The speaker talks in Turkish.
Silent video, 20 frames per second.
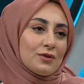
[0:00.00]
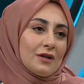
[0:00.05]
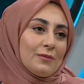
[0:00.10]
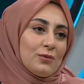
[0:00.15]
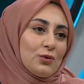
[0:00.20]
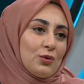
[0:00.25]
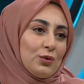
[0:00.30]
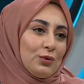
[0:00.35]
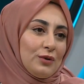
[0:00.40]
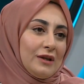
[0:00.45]

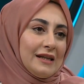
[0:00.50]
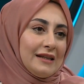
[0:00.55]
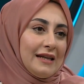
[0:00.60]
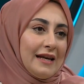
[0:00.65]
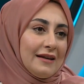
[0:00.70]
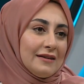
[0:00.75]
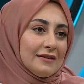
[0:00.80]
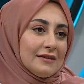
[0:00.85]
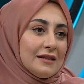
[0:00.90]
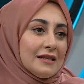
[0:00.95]
güzel bir konuya
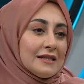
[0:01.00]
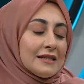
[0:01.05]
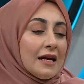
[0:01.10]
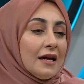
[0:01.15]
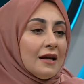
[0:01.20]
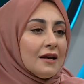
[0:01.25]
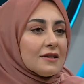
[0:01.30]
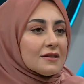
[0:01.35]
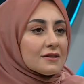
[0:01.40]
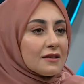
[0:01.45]
değindiniz.
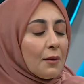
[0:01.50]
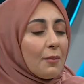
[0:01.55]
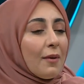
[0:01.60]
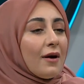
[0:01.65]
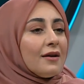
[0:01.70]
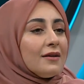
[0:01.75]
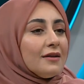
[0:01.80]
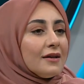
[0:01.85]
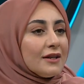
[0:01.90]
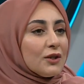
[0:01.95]

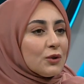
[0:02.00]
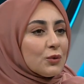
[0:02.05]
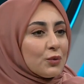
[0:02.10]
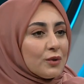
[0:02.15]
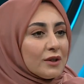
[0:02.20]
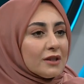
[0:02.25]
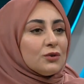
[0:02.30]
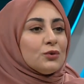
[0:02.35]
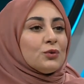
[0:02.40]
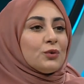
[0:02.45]
Sabahleyin
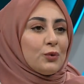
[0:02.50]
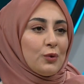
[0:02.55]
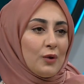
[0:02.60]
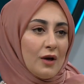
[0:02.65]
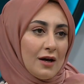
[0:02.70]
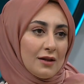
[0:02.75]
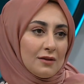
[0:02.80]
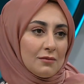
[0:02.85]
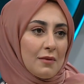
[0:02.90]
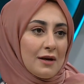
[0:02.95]
uyanır
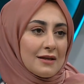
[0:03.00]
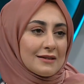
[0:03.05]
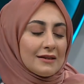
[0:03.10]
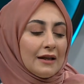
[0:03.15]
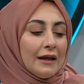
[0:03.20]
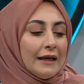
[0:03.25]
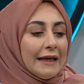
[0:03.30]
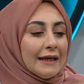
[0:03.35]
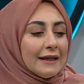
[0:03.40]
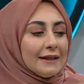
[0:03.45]

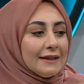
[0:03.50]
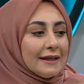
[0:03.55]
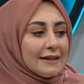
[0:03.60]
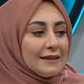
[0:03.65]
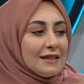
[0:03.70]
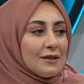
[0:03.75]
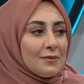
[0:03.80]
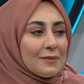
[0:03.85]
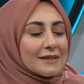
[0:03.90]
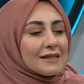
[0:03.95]
uyanmaz
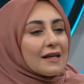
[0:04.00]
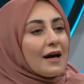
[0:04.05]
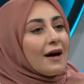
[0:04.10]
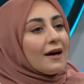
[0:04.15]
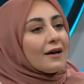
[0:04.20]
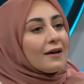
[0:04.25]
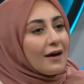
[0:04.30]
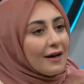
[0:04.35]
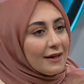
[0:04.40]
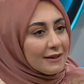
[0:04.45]
yediğimiz
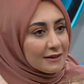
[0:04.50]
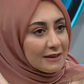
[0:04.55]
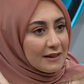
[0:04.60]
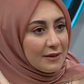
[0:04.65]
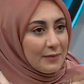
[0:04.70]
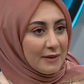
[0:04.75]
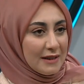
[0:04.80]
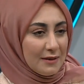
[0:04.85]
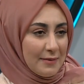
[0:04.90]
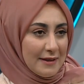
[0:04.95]

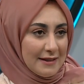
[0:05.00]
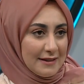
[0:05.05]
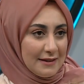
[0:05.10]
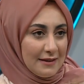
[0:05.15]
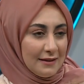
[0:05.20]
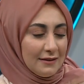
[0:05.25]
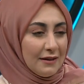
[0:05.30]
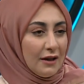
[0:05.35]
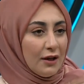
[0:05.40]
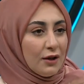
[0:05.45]
herhangi bir
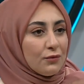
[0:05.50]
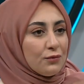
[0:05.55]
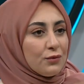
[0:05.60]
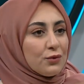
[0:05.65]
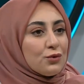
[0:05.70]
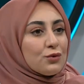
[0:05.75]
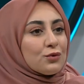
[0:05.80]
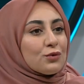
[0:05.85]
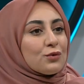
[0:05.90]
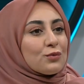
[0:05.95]
besin
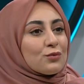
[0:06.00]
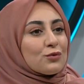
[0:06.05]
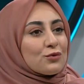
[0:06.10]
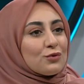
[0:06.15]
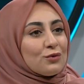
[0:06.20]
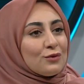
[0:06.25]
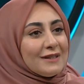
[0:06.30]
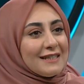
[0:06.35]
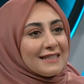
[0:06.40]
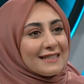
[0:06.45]

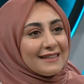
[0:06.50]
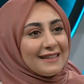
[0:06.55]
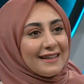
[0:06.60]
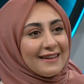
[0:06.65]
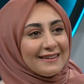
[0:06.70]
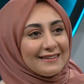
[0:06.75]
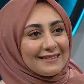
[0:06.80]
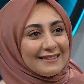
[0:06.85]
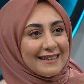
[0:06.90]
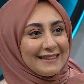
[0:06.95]
vücudumuzun
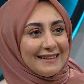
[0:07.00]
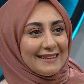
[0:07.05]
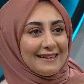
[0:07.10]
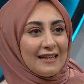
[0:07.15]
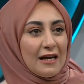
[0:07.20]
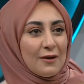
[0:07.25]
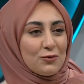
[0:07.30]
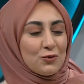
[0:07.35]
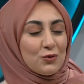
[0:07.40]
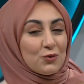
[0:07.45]
işte
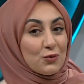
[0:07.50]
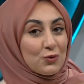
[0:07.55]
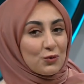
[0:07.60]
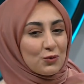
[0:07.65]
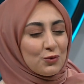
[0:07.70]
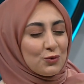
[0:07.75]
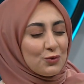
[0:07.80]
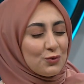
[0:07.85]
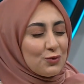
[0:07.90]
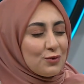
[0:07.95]
tetiklen çünkü
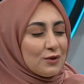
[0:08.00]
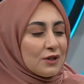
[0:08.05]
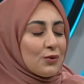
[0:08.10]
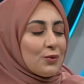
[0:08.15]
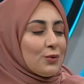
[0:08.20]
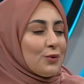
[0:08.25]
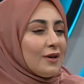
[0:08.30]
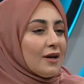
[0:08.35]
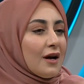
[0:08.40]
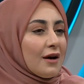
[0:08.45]
uzun süre
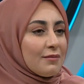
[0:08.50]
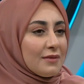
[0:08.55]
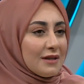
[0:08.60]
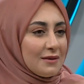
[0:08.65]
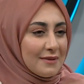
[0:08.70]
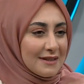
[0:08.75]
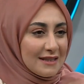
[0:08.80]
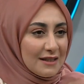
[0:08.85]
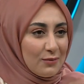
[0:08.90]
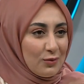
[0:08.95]
uyuyan
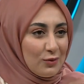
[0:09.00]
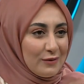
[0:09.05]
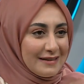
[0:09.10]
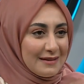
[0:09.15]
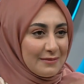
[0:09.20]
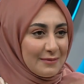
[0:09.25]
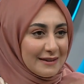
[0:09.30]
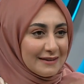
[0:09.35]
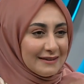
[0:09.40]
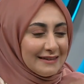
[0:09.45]
bir
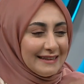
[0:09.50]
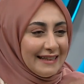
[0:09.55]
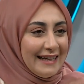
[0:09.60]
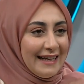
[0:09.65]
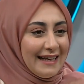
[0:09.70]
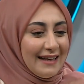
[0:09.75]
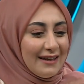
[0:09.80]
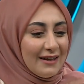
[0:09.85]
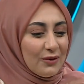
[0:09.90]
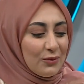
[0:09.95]
metabolizmanın
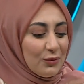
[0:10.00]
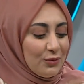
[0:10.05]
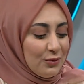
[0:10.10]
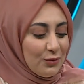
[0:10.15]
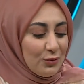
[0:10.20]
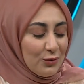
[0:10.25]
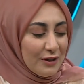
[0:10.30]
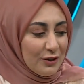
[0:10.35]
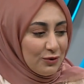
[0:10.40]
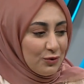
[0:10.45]
hmm.
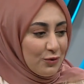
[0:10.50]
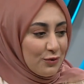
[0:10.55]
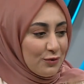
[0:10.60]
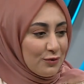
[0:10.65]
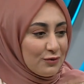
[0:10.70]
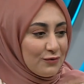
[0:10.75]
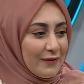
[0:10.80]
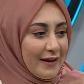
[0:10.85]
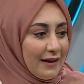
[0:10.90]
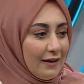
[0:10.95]

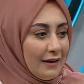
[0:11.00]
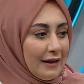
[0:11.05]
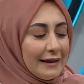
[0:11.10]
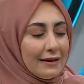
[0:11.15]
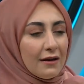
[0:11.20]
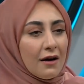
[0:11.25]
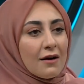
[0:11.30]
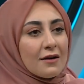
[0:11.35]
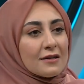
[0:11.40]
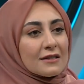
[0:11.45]
uyanıyoruz ve
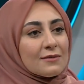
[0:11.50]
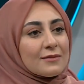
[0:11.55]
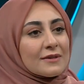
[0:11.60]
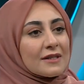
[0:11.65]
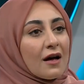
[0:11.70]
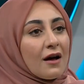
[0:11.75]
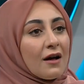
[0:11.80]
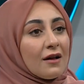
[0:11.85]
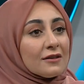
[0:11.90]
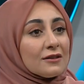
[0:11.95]
ilk
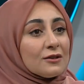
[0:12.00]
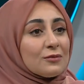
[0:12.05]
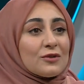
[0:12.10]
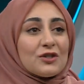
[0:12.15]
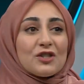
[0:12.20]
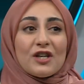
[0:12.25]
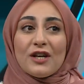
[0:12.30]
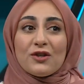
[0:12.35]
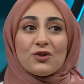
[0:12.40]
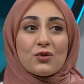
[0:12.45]
ağzımıza
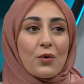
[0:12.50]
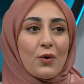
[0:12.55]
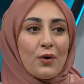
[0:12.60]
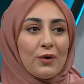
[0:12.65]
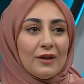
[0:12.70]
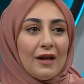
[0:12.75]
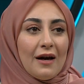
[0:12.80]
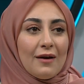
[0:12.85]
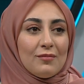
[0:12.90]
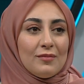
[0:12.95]
aldığımız şey şey çok
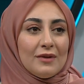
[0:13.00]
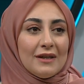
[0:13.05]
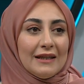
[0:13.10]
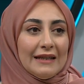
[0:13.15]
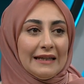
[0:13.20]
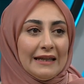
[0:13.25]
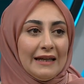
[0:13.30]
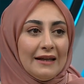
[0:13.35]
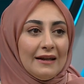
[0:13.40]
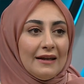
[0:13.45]
önemli.